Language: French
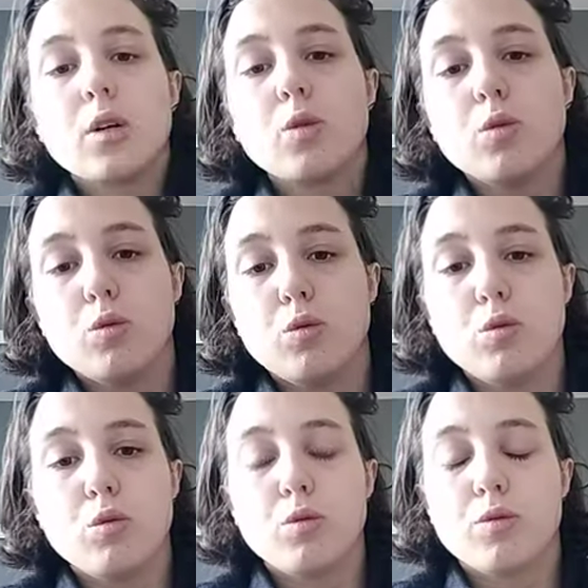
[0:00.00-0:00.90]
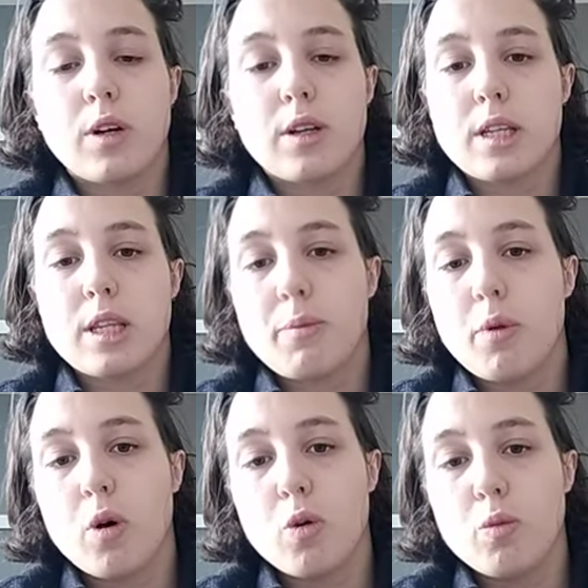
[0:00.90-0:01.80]
ou enfin ça
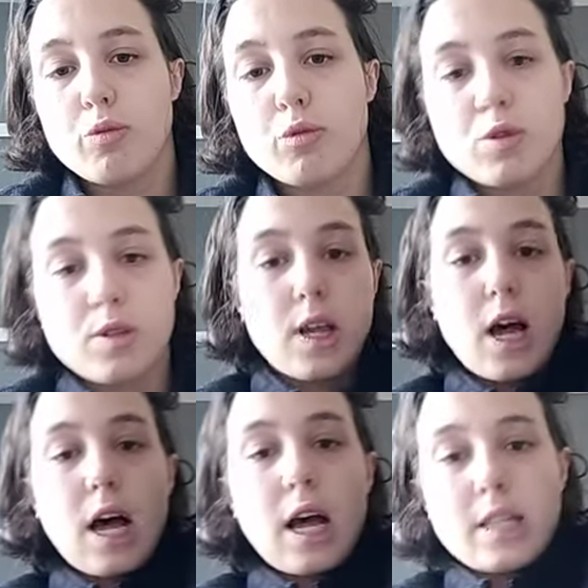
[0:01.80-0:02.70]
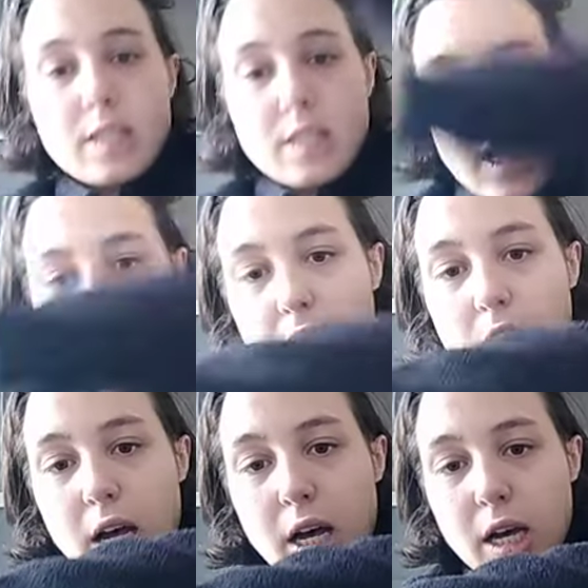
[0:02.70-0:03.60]
dépend, ou plutôt ça,
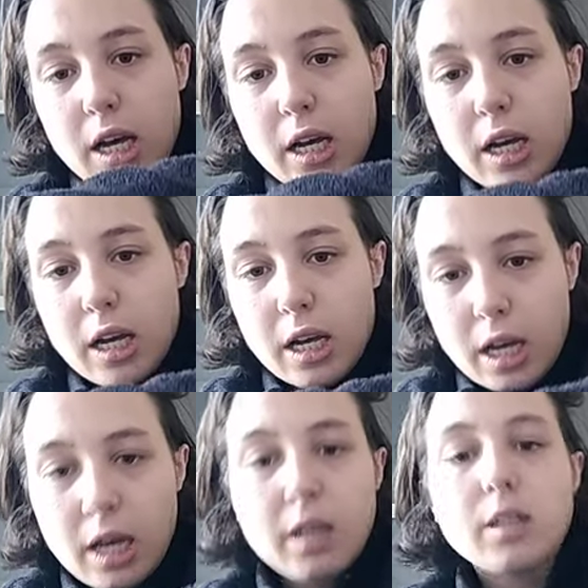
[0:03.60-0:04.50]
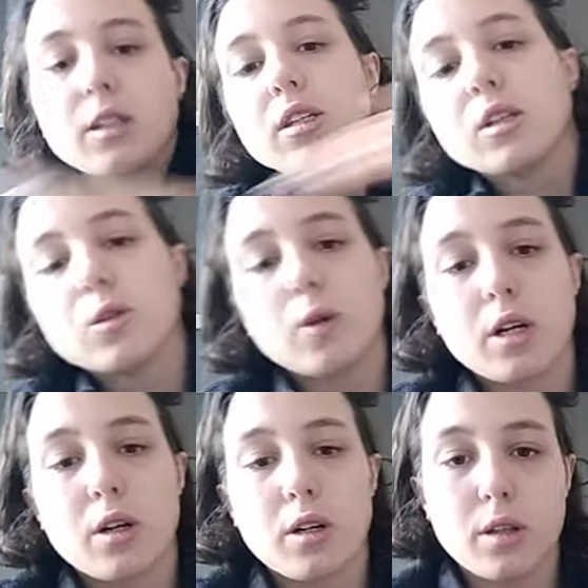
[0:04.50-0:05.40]
ça, ou
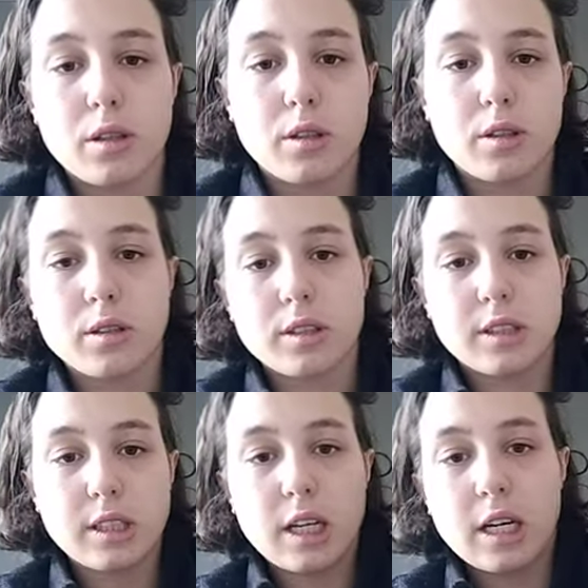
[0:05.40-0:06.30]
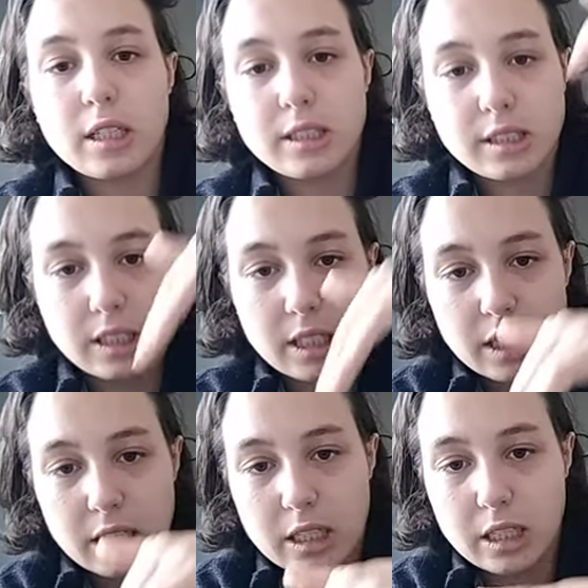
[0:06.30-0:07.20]
alors euh, ça,
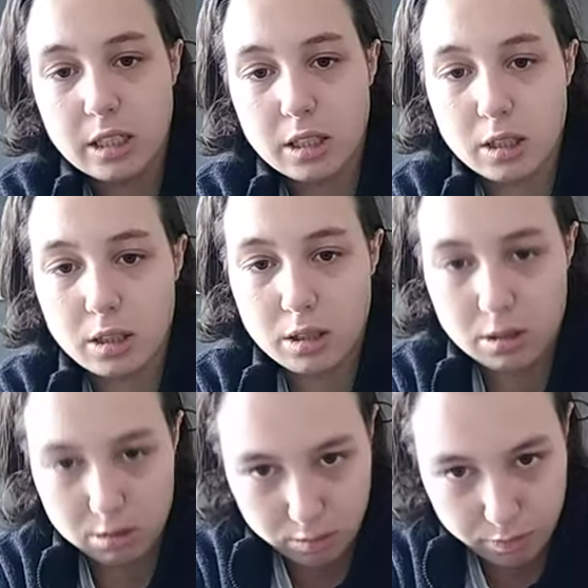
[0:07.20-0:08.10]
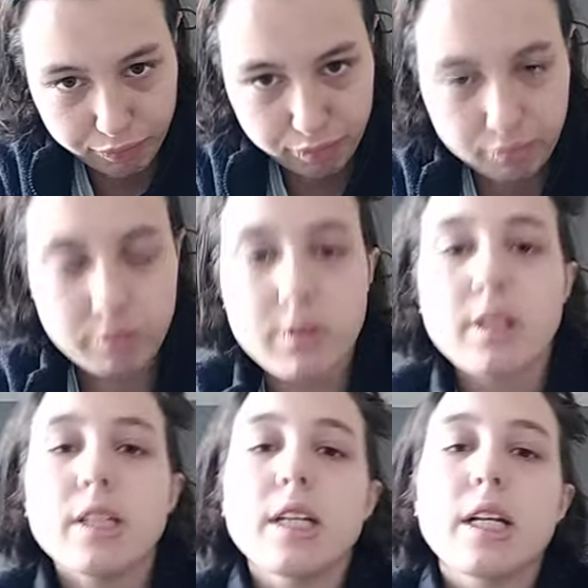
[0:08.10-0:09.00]
ça.
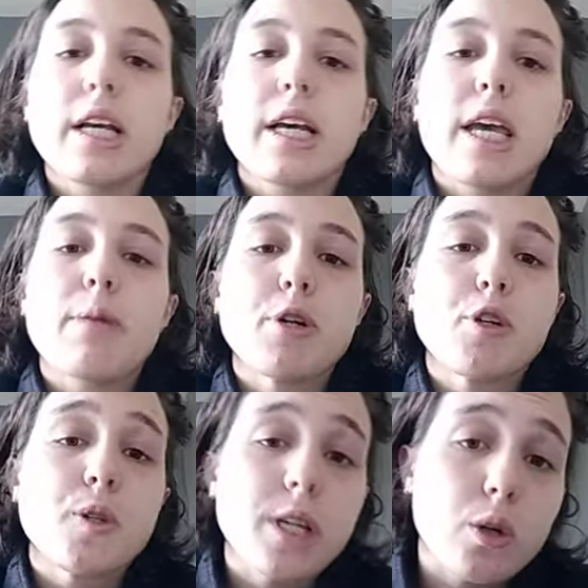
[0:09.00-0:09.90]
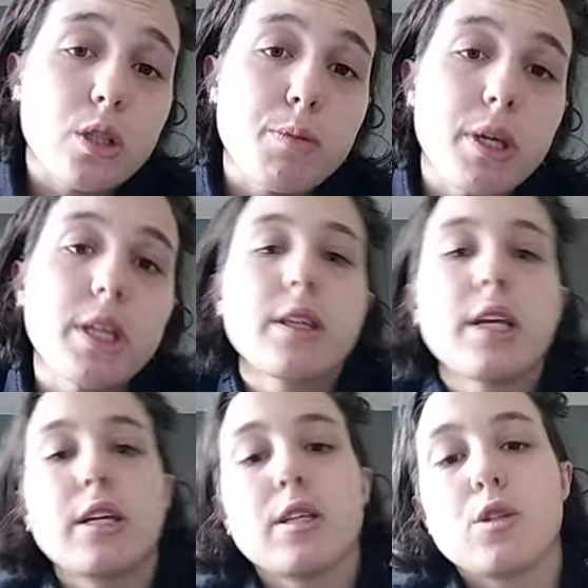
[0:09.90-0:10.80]
Et moi je suis cyclotimique,
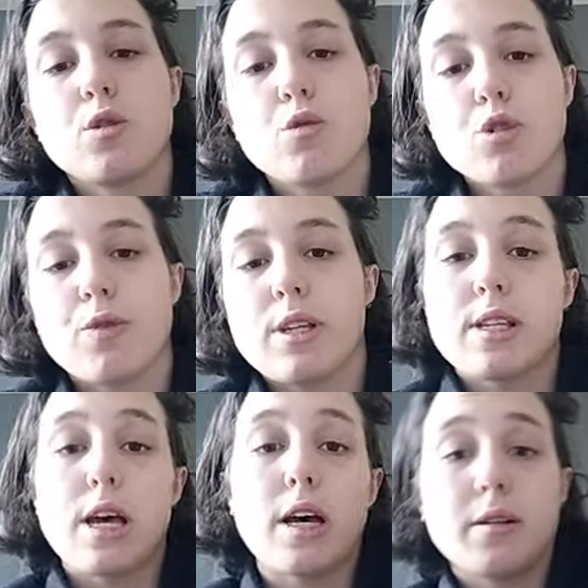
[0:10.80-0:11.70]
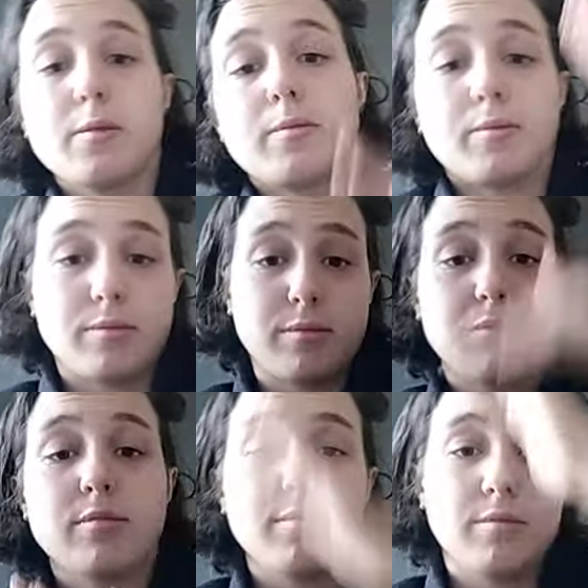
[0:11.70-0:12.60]
du coup je fais ça,
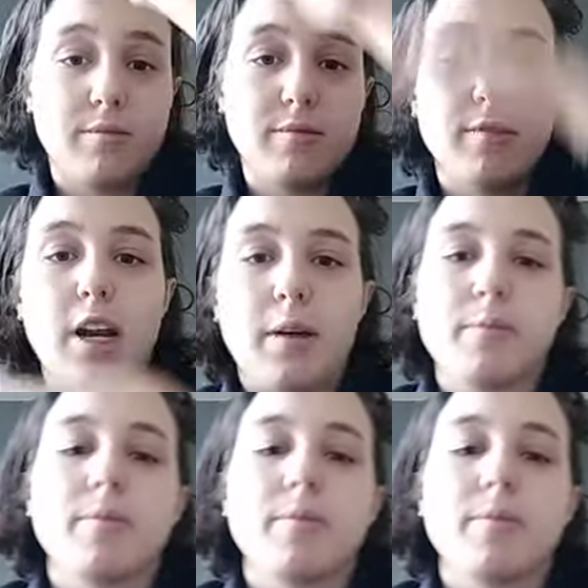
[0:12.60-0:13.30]
voilà.